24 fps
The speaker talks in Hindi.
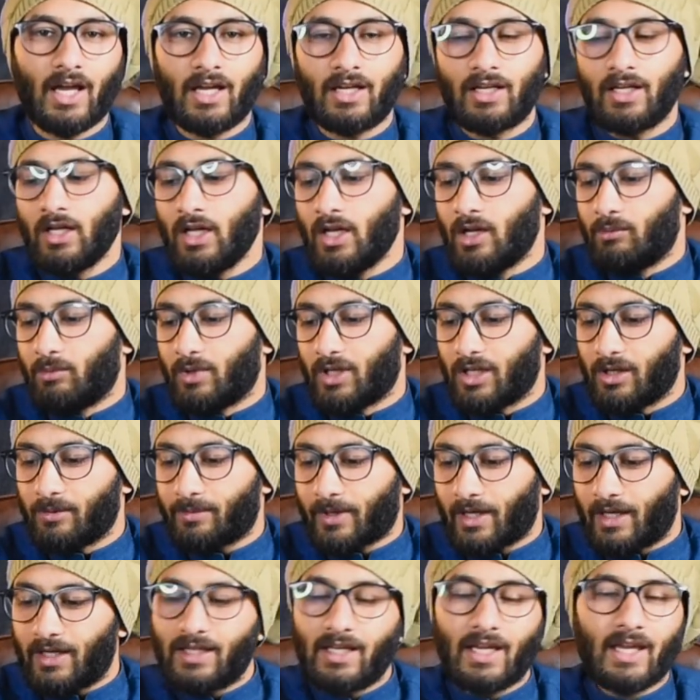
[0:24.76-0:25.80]
नाइन मतलब
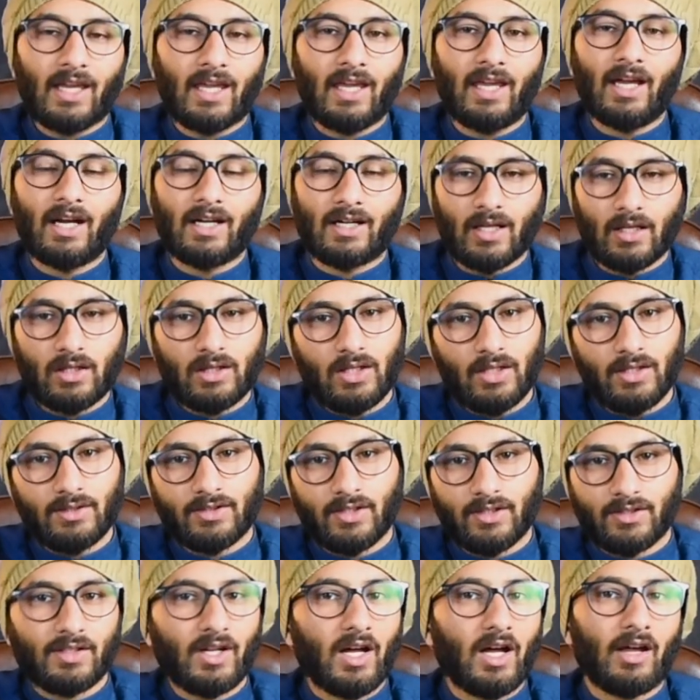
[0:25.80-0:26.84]
कि ये के अठतीस
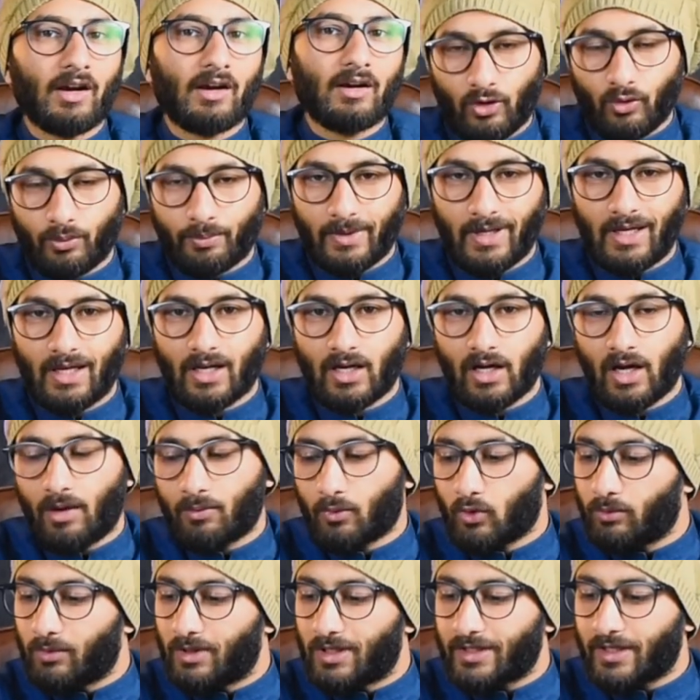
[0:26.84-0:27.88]
हज़ार रुपये का
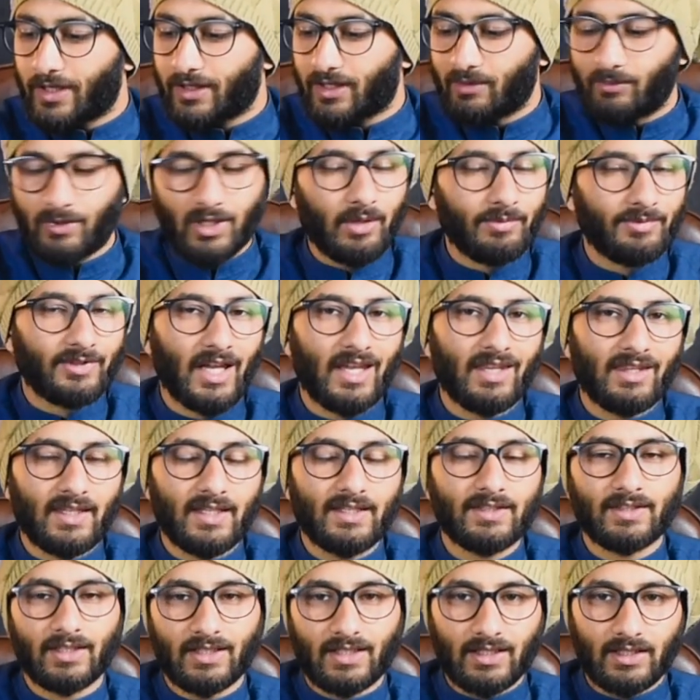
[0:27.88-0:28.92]
आपको मिल जाता है मतलब
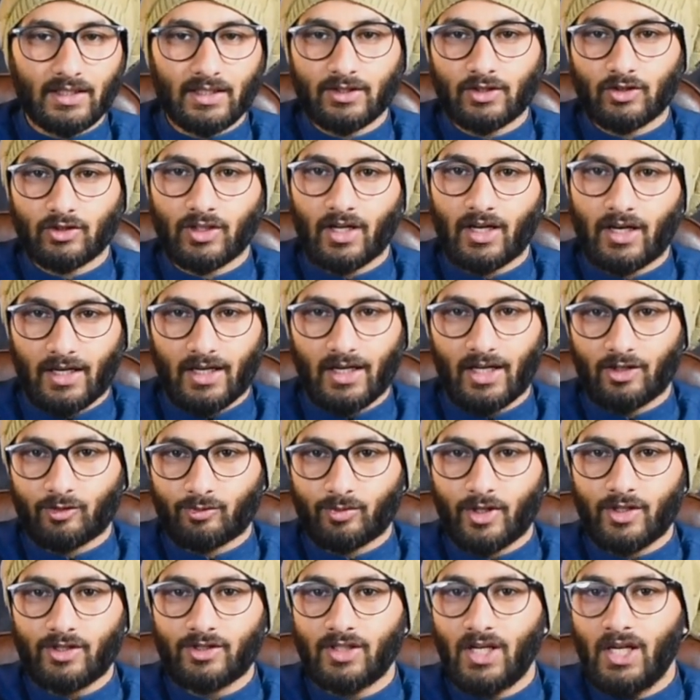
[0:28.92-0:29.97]
सैंतीस अठतीस हज़ार के
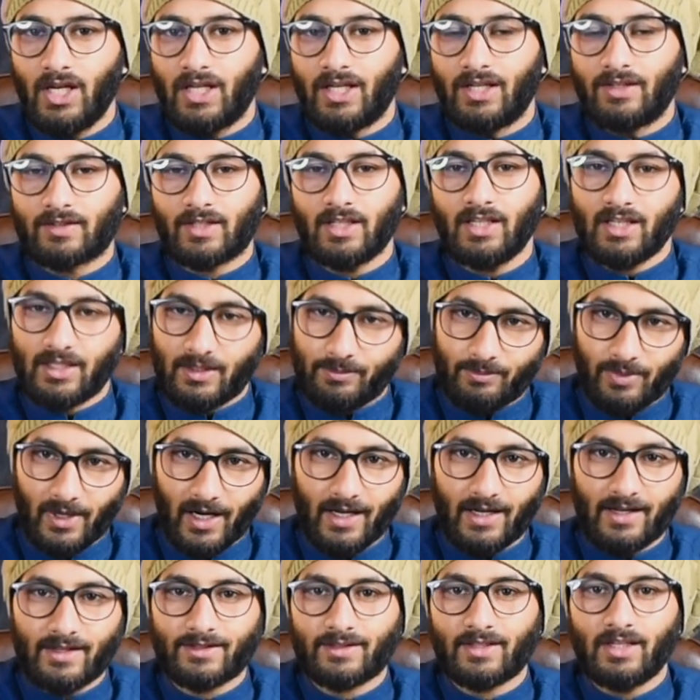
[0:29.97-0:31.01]
आसपास इसकी
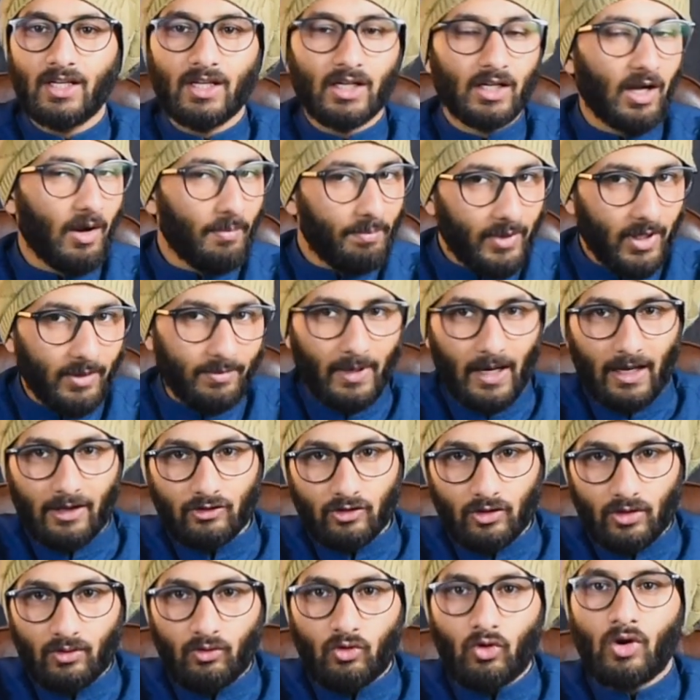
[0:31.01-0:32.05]
प्राइस कंपनी प्राइस
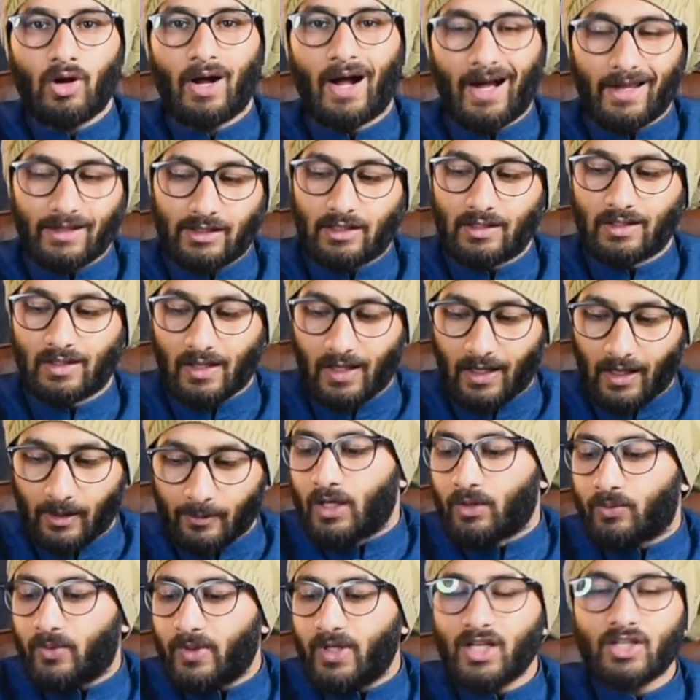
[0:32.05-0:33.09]
जो है वो आती है
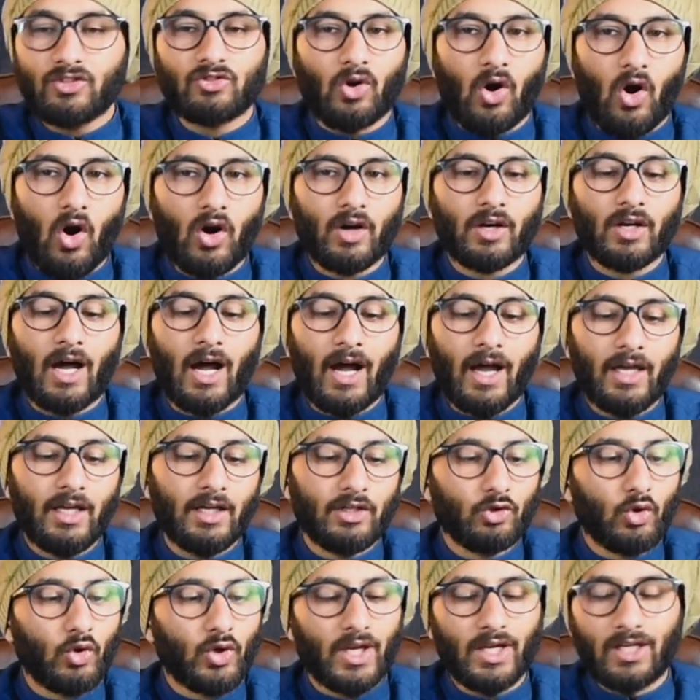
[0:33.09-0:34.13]
इन्फिनिक्स हॉट
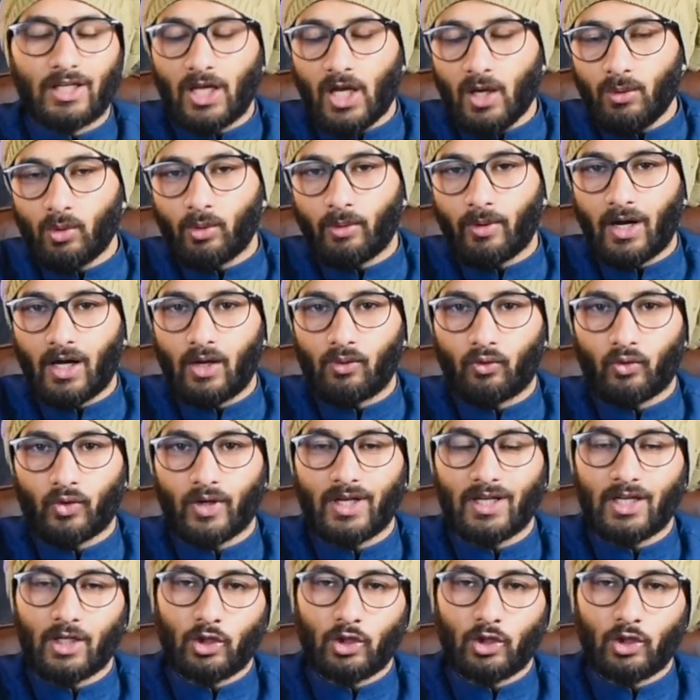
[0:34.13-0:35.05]
आई जो कि ये मोबाइल फोन है